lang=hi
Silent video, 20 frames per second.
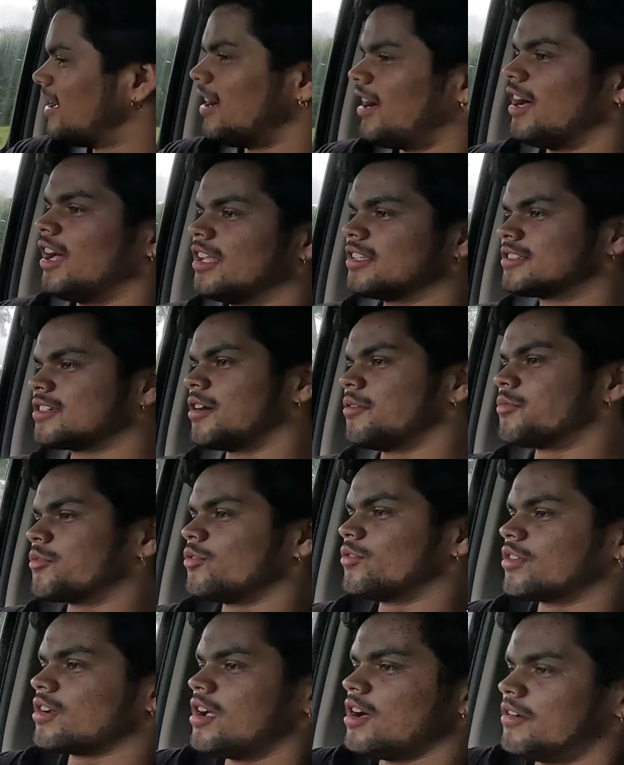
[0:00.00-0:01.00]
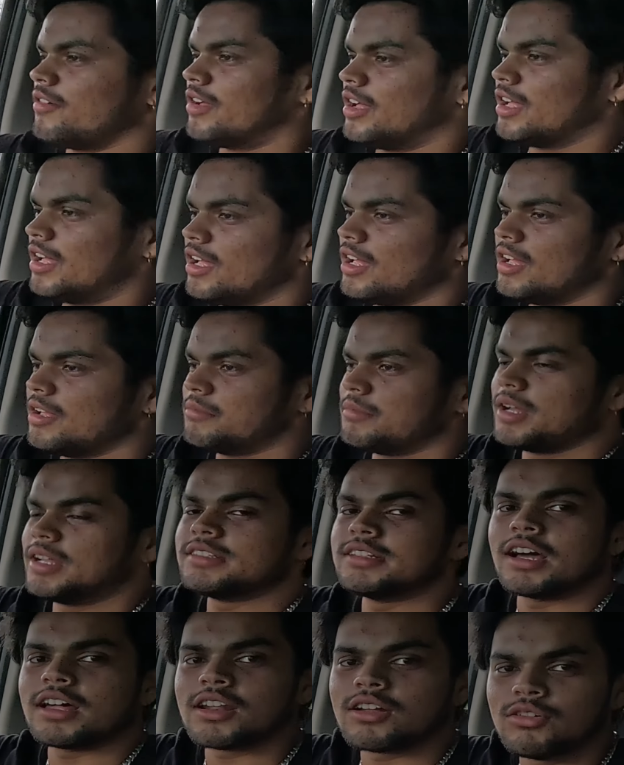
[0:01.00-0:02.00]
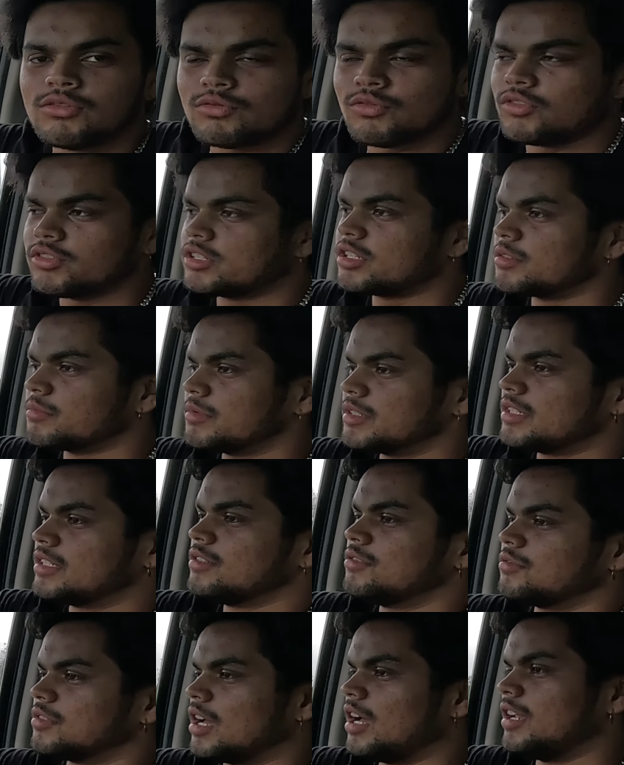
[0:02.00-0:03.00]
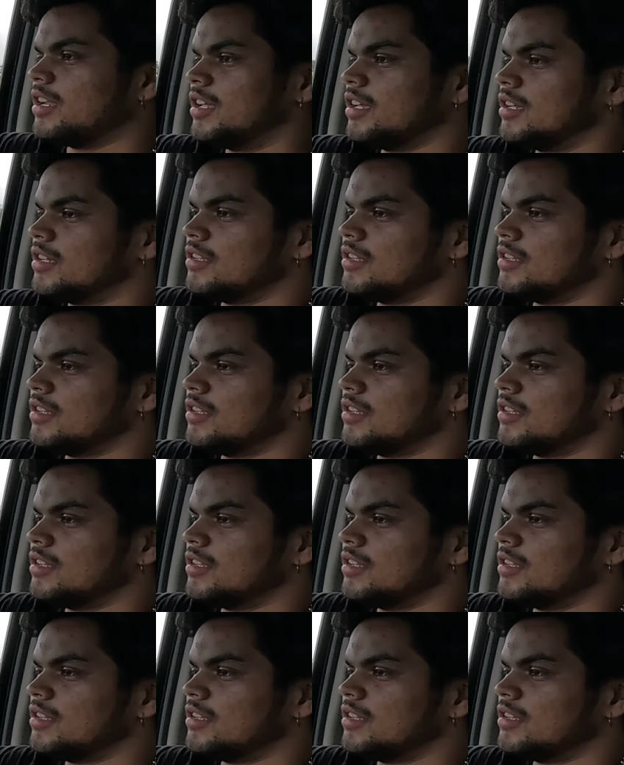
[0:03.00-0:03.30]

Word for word: आज का प्रोग्राम है मैं जा रहा हूँ वॉशिंग मशीन उठाने